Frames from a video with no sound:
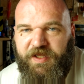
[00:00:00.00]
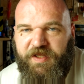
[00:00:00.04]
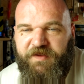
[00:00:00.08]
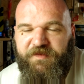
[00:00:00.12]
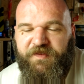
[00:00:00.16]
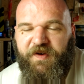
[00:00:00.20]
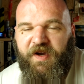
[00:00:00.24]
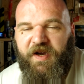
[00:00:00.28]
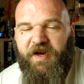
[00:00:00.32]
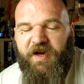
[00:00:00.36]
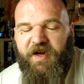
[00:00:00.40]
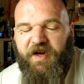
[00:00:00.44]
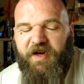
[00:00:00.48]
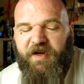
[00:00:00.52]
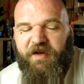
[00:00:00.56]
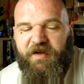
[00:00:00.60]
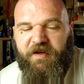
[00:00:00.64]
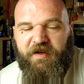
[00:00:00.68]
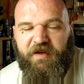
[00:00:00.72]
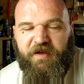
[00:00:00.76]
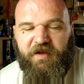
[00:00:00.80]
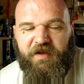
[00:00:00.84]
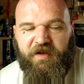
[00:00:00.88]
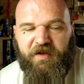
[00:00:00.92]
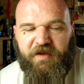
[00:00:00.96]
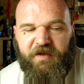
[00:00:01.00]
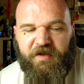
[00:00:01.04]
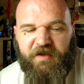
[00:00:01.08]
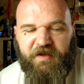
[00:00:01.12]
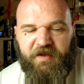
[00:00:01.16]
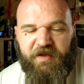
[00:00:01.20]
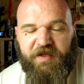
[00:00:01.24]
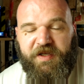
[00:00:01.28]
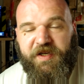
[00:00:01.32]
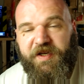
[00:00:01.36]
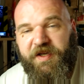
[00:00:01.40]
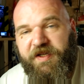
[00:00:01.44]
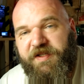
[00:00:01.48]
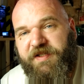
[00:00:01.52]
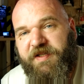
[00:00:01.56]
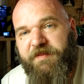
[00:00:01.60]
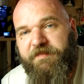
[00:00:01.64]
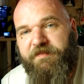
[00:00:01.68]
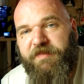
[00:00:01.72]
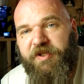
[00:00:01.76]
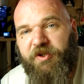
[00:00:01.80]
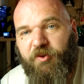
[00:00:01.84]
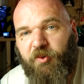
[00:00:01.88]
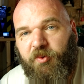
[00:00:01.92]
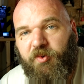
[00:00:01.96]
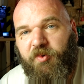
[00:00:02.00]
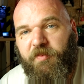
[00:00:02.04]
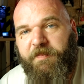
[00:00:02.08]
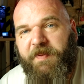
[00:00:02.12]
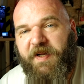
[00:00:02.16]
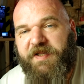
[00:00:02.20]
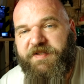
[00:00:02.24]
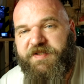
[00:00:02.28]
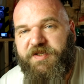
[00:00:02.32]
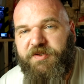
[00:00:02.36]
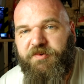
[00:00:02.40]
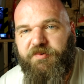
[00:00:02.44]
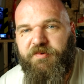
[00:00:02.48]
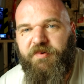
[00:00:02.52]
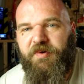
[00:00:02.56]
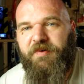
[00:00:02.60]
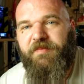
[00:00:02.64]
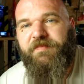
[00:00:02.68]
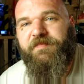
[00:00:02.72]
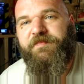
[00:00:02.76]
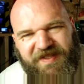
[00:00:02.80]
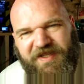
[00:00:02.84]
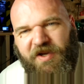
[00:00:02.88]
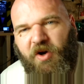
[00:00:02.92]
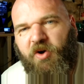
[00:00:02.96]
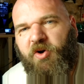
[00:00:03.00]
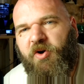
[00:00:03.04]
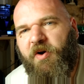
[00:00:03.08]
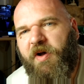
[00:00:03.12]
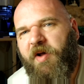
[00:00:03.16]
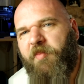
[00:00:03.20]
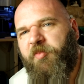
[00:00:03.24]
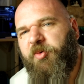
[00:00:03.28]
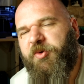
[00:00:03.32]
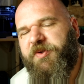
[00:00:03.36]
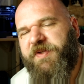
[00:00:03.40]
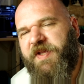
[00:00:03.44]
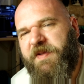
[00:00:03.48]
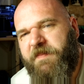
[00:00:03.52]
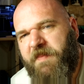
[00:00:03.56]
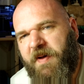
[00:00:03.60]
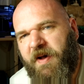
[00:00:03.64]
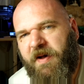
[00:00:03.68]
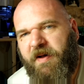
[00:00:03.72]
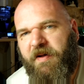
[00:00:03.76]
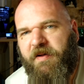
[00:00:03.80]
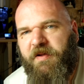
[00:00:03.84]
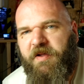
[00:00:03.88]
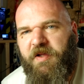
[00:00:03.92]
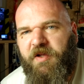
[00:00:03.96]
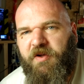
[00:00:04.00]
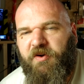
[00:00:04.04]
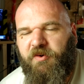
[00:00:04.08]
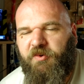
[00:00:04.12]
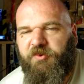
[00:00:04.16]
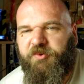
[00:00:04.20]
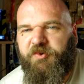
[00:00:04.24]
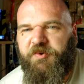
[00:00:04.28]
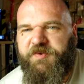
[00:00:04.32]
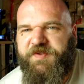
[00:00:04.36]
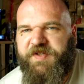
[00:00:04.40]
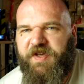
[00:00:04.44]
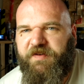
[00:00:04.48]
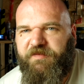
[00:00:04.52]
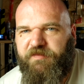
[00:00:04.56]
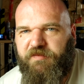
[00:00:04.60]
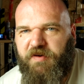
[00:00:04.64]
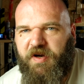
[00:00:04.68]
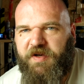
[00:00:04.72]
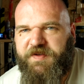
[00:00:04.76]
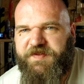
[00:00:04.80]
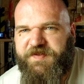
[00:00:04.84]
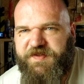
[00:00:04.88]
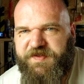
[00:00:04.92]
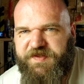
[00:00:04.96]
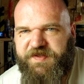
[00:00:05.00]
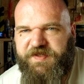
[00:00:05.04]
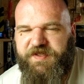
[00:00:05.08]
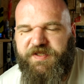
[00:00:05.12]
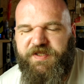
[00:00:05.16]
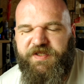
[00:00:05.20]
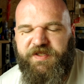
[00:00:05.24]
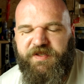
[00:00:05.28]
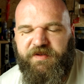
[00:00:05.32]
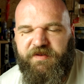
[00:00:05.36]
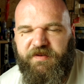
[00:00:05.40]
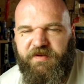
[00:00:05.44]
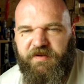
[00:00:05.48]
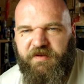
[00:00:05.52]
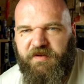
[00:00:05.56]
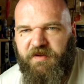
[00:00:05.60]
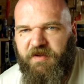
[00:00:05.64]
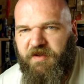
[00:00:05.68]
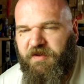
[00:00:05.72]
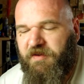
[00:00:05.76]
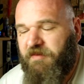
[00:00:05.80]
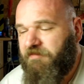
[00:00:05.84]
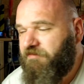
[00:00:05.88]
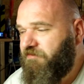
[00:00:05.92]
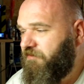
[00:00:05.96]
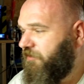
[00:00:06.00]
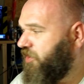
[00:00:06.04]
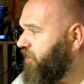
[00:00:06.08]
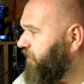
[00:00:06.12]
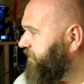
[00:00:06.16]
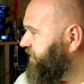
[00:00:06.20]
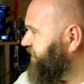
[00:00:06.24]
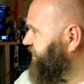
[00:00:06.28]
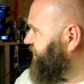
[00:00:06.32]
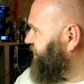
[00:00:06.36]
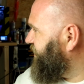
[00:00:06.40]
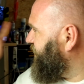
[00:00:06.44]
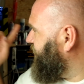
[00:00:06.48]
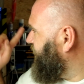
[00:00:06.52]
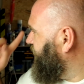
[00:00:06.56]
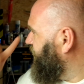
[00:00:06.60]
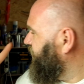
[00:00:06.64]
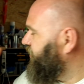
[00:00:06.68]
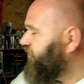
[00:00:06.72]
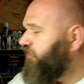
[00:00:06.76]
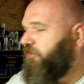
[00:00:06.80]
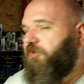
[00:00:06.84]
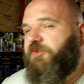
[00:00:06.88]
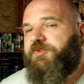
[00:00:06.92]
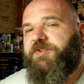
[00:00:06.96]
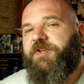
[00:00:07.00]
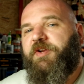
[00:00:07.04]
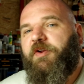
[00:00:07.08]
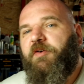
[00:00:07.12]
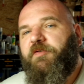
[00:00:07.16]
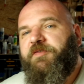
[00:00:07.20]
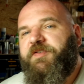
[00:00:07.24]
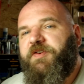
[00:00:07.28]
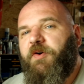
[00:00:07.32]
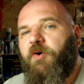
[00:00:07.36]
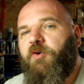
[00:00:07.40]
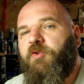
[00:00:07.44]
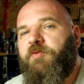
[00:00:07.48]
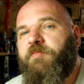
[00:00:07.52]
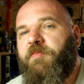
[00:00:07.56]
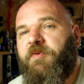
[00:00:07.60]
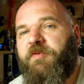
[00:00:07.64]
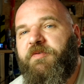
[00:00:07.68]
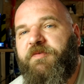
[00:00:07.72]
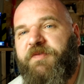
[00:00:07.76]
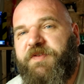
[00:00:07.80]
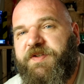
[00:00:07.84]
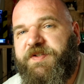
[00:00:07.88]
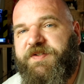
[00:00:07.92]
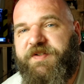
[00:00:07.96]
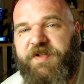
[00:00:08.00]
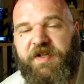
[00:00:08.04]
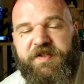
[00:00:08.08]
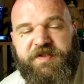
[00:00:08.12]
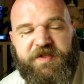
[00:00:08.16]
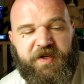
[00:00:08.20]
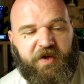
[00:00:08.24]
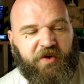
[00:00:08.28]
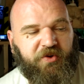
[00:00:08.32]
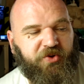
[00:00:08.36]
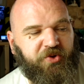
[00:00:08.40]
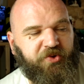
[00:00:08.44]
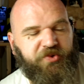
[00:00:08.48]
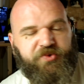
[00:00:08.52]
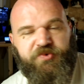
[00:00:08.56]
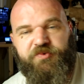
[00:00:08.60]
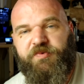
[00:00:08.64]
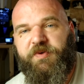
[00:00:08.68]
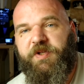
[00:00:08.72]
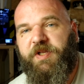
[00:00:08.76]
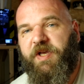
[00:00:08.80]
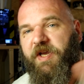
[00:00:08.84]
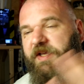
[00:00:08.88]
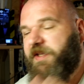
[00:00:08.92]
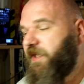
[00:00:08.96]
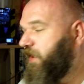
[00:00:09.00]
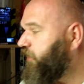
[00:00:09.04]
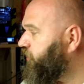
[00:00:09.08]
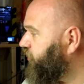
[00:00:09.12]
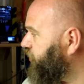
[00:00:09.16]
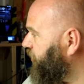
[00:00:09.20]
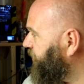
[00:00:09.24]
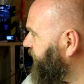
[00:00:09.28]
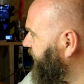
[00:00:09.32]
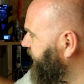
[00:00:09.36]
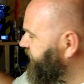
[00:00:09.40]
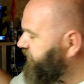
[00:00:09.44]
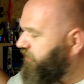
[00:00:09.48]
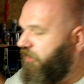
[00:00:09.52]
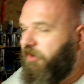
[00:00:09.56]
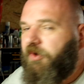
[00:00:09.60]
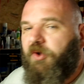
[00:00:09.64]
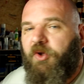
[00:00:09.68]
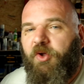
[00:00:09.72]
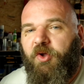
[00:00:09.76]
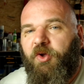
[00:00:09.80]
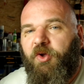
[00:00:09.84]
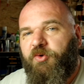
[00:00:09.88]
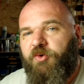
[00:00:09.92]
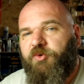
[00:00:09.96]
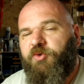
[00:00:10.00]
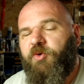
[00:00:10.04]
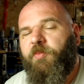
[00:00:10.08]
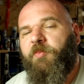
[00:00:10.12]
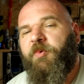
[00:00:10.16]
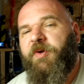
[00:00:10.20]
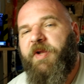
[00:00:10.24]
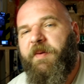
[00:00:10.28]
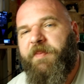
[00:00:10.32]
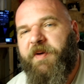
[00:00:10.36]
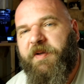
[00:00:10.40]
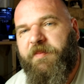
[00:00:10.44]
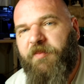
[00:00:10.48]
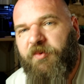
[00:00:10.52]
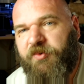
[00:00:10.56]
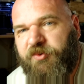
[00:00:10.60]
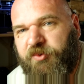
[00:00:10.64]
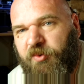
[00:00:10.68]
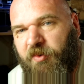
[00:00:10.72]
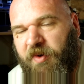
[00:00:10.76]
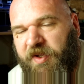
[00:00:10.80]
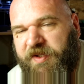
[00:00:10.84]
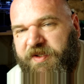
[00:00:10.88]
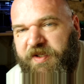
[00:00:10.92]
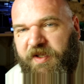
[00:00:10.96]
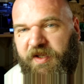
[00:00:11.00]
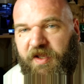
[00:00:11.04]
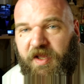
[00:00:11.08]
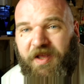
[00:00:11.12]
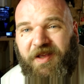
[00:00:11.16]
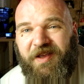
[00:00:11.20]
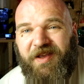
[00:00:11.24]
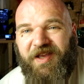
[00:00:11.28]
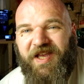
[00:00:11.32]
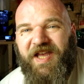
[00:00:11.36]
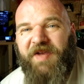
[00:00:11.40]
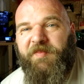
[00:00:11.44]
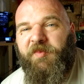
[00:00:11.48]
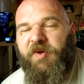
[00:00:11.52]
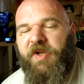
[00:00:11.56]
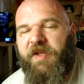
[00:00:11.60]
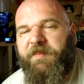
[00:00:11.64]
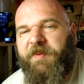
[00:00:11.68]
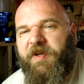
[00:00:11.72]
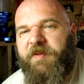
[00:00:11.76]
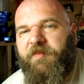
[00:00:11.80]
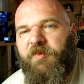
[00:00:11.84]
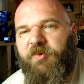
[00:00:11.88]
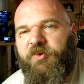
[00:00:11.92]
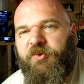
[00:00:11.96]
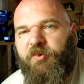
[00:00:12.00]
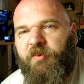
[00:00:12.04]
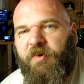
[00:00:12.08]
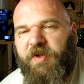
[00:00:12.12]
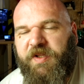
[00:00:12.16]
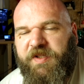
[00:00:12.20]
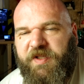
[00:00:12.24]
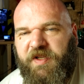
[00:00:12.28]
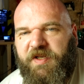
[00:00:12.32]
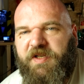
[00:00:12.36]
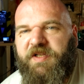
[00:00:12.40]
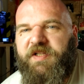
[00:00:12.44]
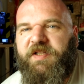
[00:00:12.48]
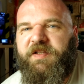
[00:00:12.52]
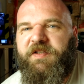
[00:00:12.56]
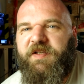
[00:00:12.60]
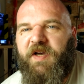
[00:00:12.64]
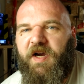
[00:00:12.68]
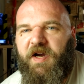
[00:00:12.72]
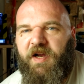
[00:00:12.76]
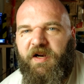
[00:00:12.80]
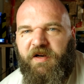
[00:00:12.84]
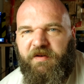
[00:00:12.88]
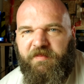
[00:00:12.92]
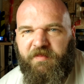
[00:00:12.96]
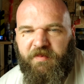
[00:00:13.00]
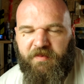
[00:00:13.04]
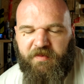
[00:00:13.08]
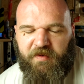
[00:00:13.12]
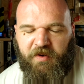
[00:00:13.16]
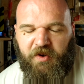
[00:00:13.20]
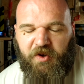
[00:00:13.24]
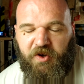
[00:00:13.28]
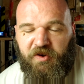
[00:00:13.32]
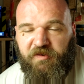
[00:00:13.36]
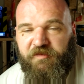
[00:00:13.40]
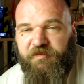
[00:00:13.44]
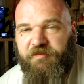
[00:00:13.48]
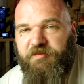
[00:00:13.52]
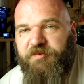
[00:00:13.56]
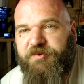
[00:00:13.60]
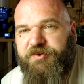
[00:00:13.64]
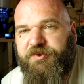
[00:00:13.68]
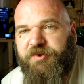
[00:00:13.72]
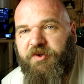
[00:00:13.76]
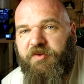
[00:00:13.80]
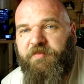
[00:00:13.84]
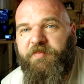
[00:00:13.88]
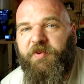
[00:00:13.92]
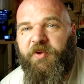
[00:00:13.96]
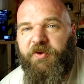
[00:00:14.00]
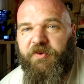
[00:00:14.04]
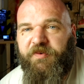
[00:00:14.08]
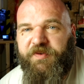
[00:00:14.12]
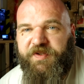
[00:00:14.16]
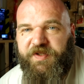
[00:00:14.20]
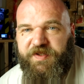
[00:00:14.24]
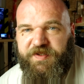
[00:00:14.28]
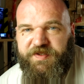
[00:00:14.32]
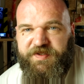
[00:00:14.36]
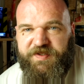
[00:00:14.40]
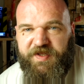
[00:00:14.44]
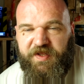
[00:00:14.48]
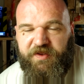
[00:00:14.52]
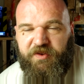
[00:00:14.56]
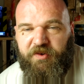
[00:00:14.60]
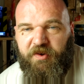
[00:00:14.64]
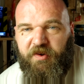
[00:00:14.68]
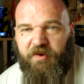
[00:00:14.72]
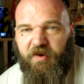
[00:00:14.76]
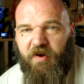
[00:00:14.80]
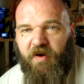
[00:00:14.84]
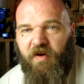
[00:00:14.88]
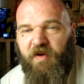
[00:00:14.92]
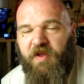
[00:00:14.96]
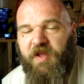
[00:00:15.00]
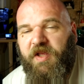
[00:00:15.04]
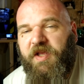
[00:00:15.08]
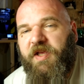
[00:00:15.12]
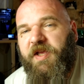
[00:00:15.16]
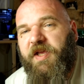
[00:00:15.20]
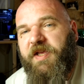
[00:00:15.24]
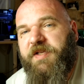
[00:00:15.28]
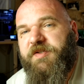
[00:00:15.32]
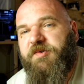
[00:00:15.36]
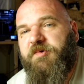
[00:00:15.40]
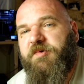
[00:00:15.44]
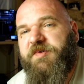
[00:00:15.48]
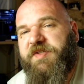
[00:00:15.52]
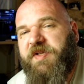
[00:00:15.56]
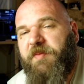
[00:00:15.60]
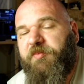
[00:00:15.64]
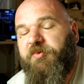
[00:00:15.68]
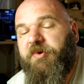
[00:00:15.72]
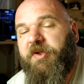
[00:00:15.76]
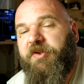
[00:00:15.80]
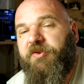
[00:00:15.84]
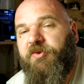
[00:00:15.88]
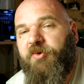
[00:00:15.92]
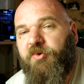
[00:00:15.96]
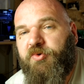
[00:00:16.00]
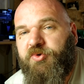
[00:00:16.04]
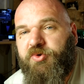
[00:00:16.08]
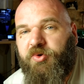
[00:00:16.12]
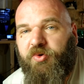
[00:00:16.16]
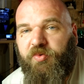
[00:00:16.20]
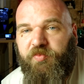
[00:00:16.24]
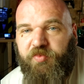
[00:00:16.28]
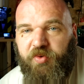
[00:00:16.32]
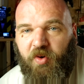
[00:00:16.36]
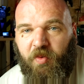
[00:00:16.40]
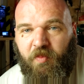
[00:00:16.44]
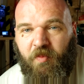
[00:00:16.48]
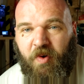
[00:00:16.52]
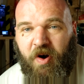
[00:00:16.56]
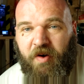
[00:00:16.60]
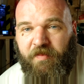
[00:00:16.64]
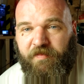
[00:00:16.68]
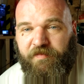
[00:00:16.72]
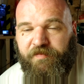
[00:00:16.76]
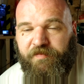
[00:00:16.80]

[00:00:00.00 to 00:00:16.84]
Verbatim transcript: il va euh, créer des micro-particules. Il y a encore un peu débat entre savoir si, comme ici, dans un environnement de vie, c'est-à-dire je suis à quelques mètres de mon imprimante 3D et mon imprimante 3D littéralement fonctionne pendant des dizaines d'heures, est-ce que ça peut être dangereux pour moi